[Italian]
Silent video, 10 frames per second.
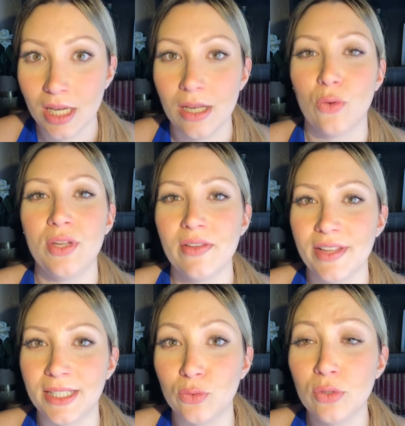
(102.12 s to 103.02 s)
Quindi
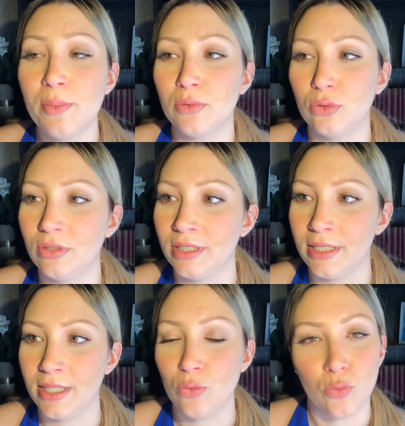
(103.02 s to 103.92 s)
avete due prodotti
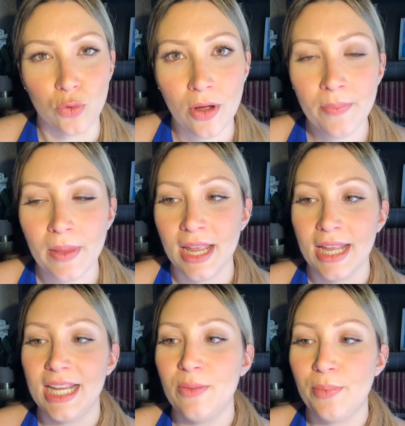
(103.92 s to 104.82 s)
in uno,
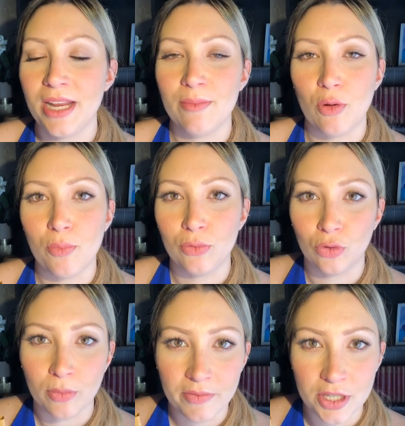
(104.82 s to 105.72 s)
il primo appunto
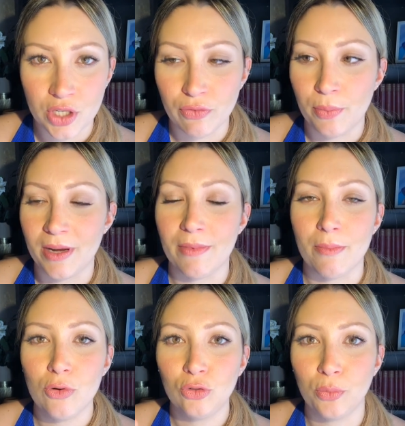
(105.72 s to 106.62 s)
come vi dicevo prima
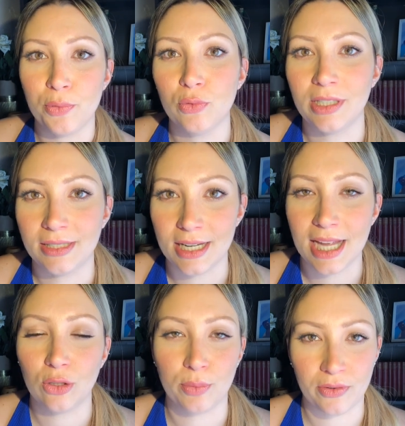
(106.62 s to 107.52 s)
molto più
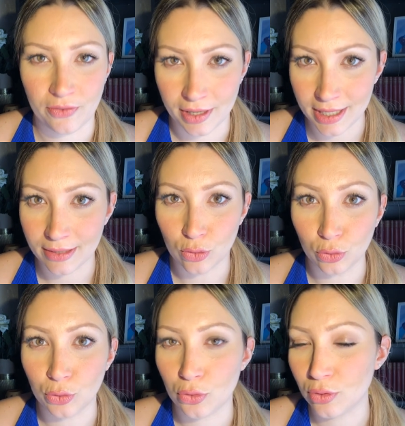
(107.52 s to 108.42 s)
dettagliato per fare il
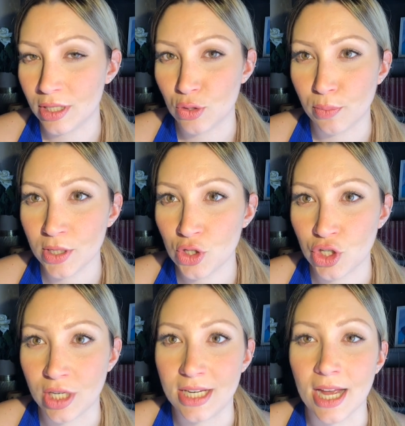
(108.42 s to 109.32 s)
contorno delle
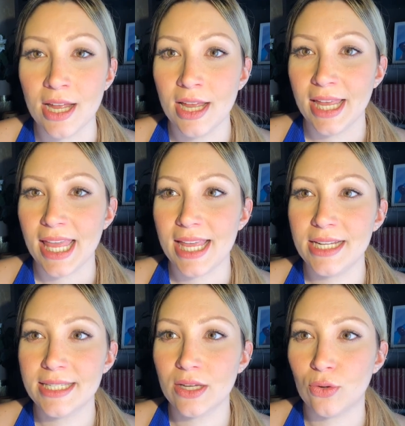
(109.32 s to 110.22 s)
sopracciglia e il
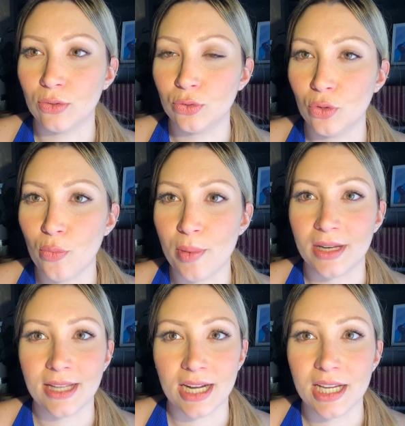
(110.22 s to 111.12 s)
secondo per
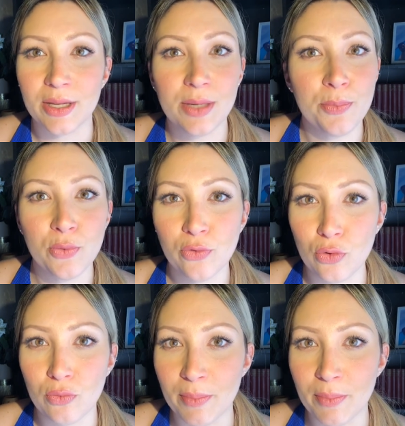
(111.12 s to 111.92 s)
dare il più volume